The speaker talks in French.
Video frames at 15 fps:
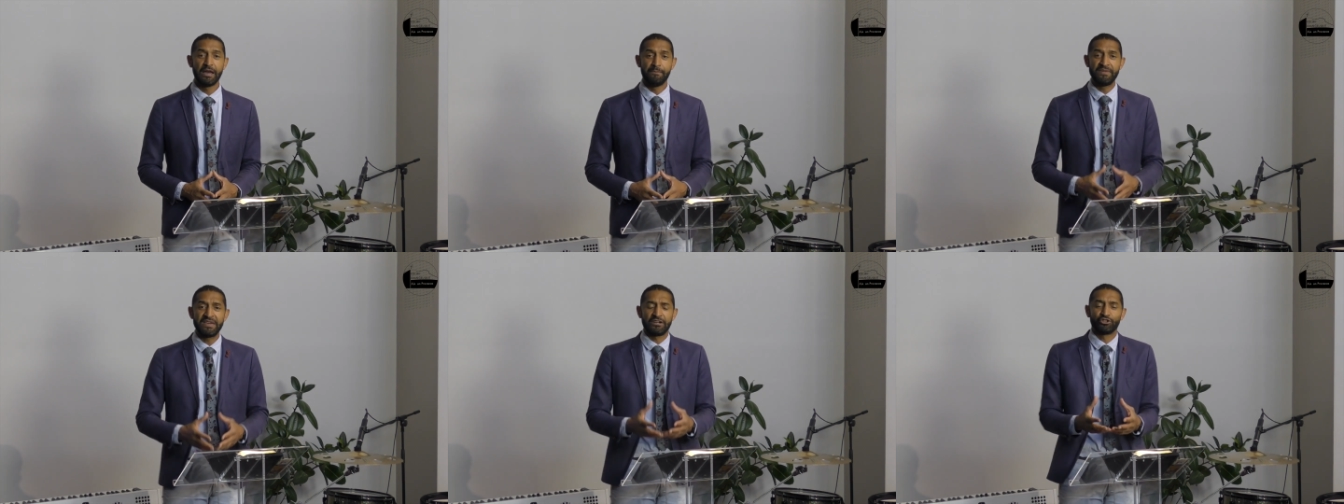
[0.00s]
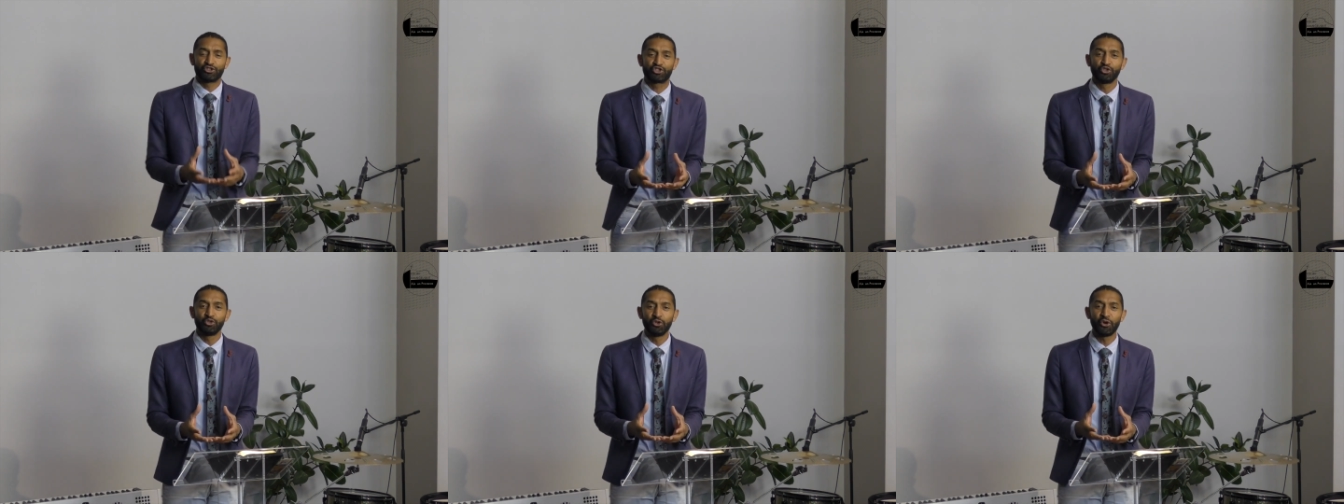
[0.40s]
Mais un
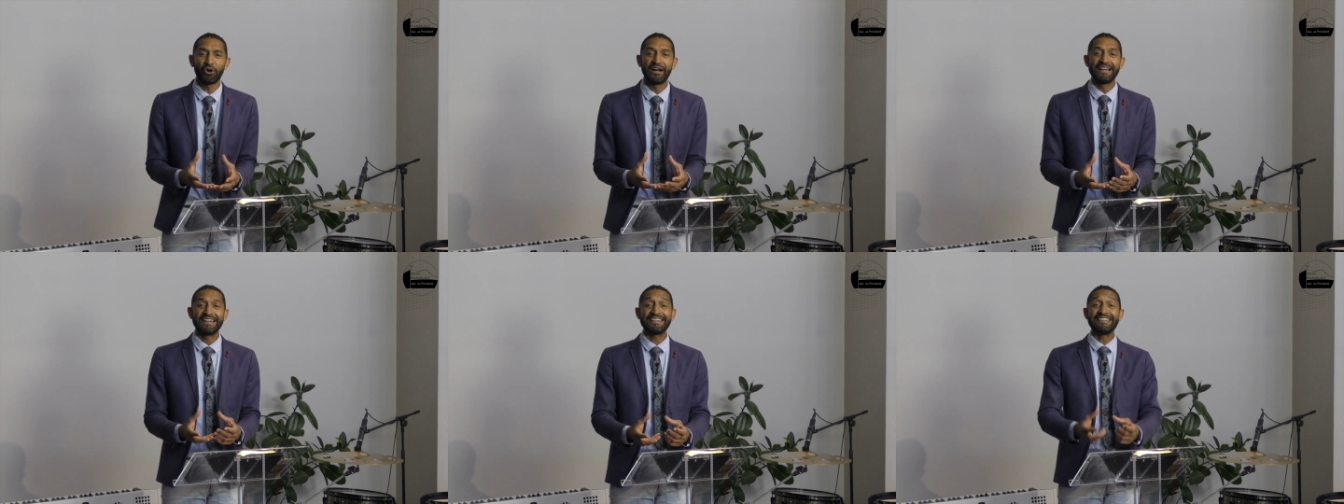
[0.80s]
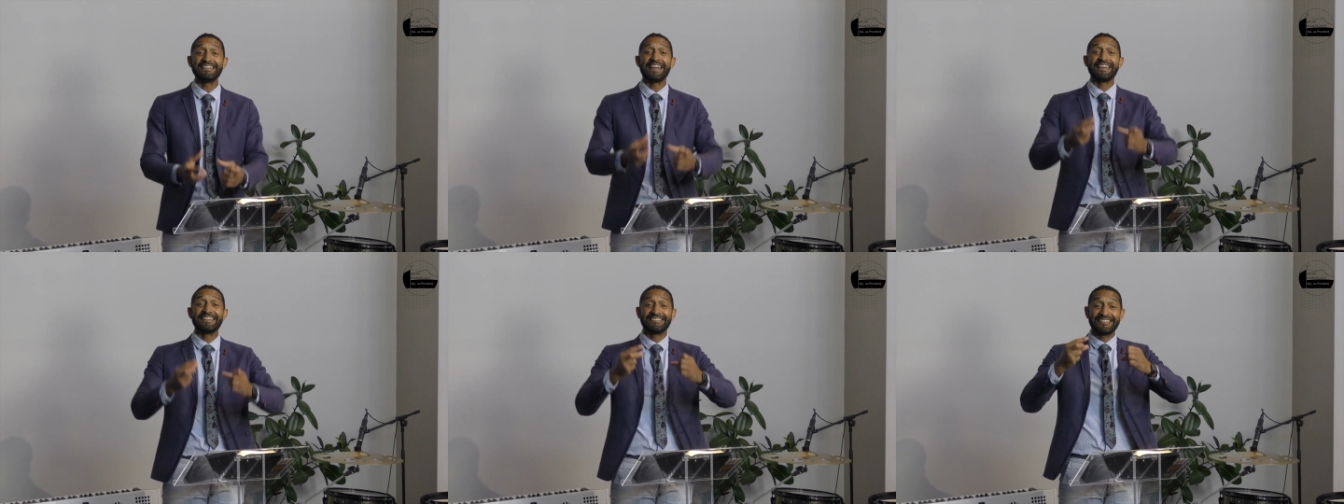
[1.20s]
jour, il
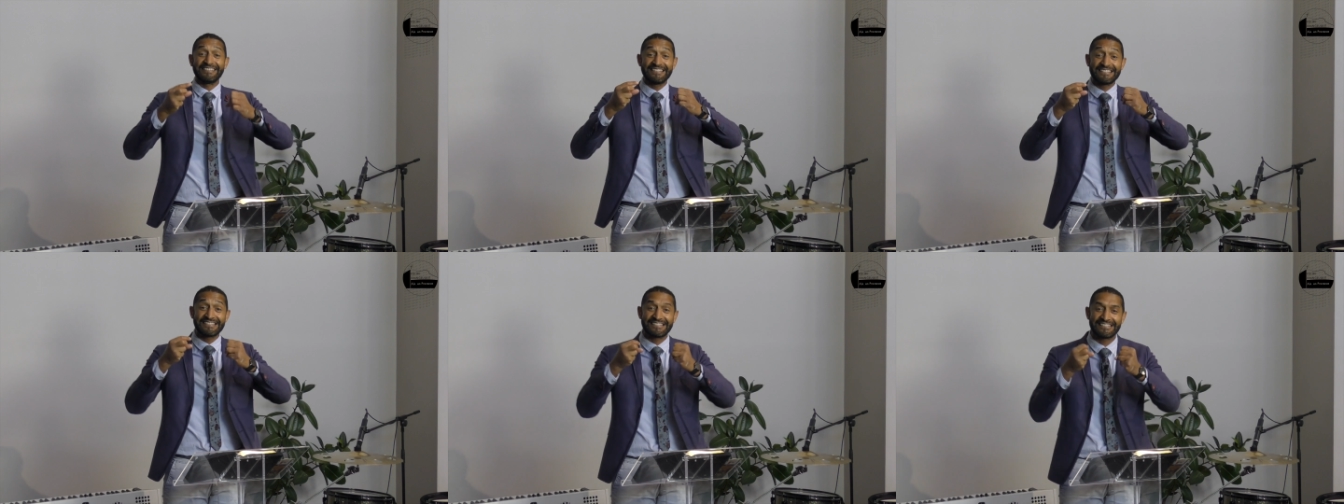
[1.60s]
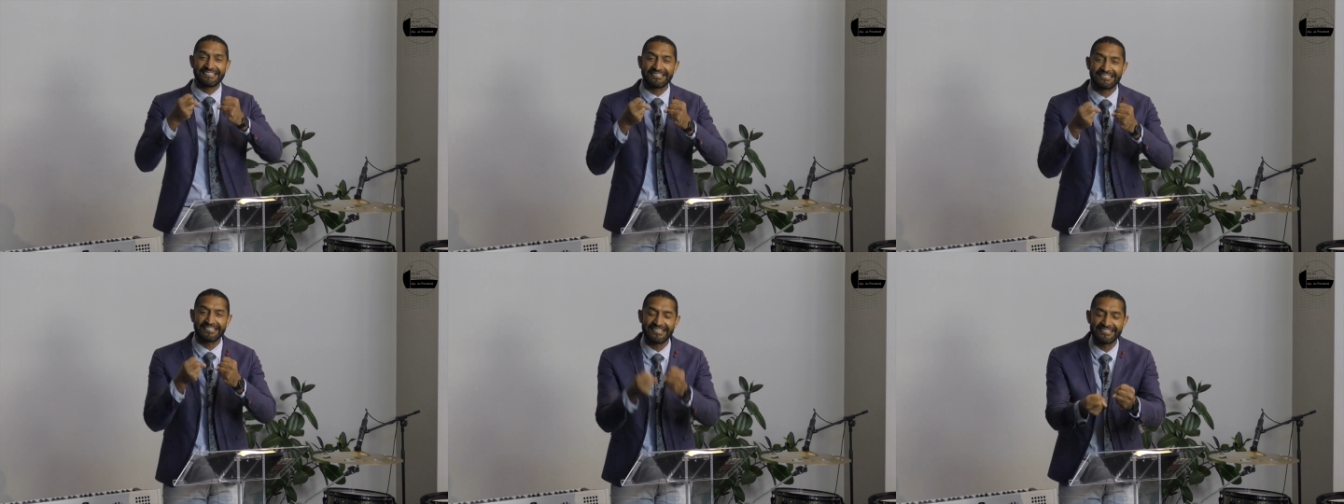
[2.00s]
a été
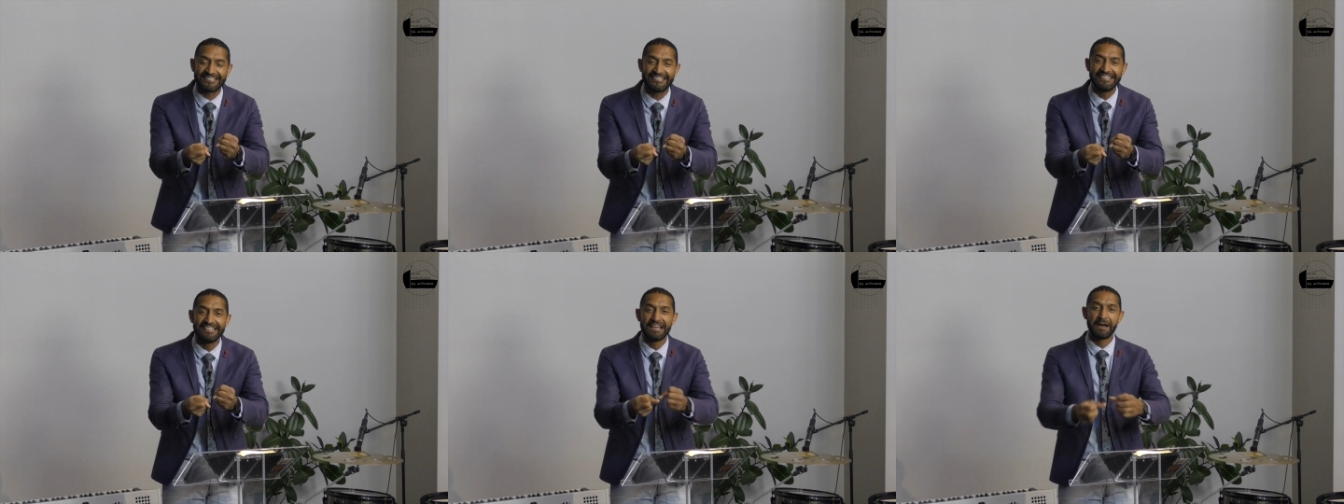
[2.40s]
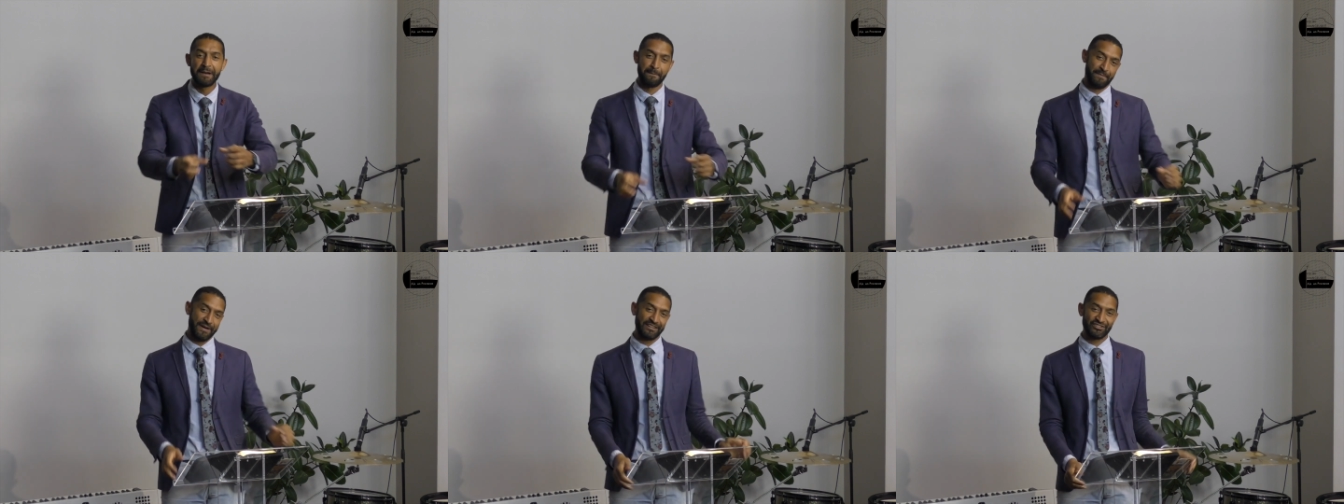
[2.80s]
saisi
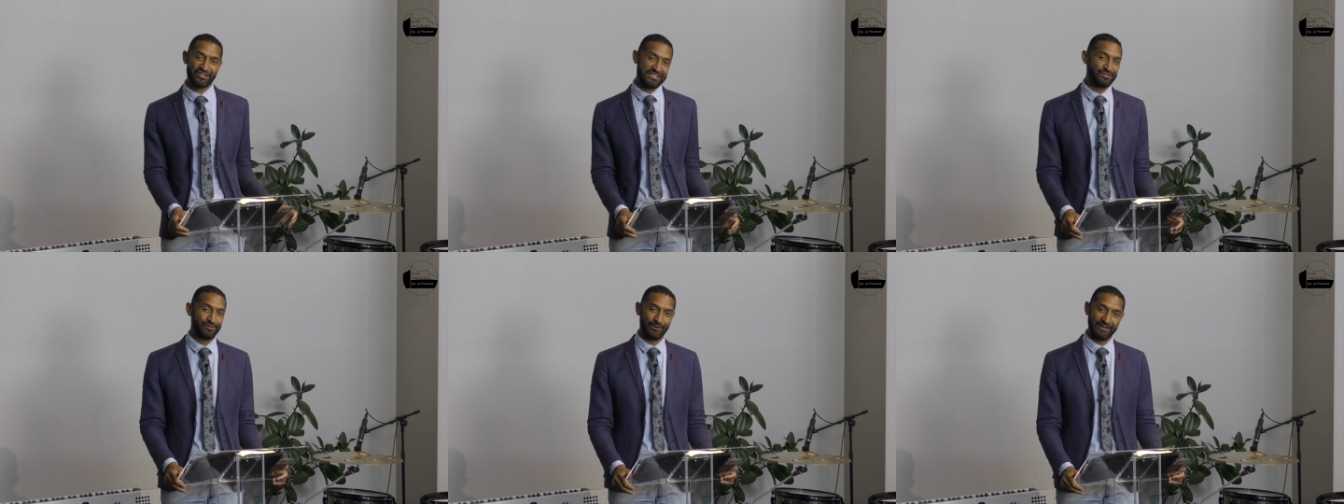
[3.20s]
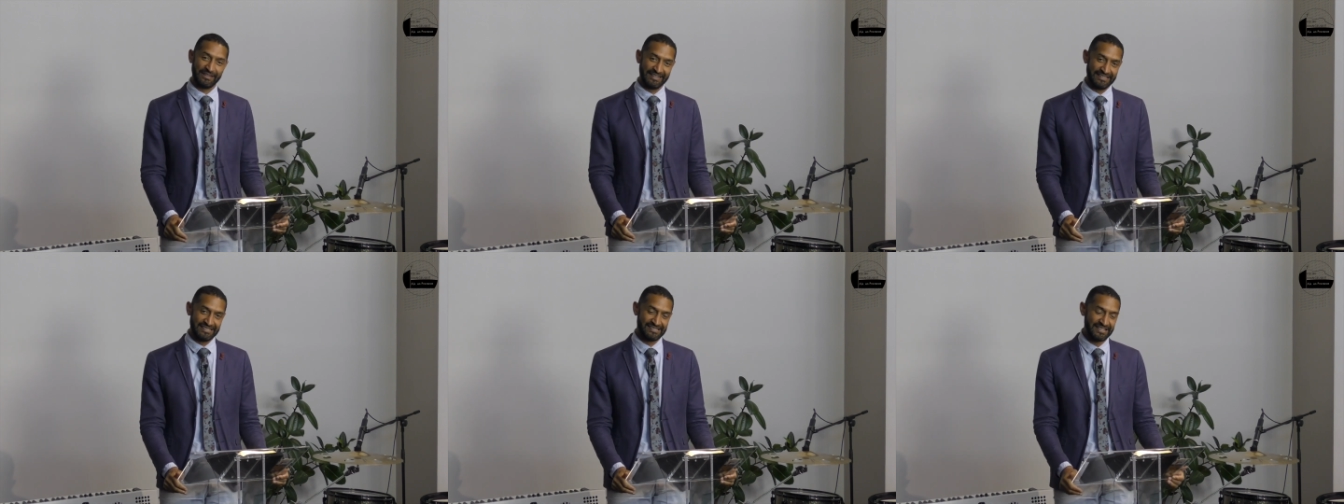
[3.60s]
par
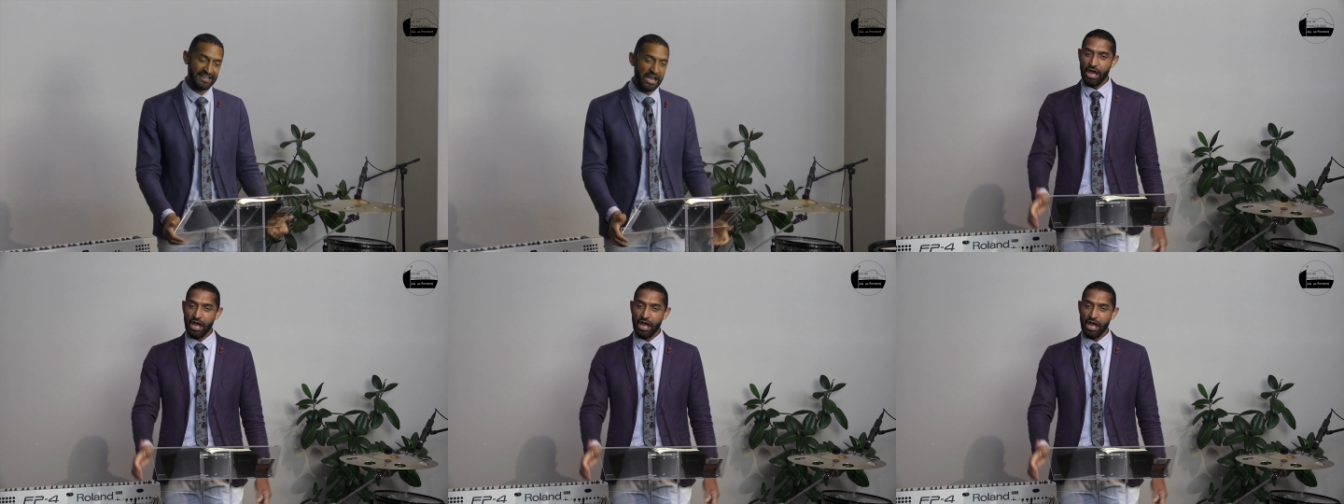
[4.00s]
Jésus-Christ.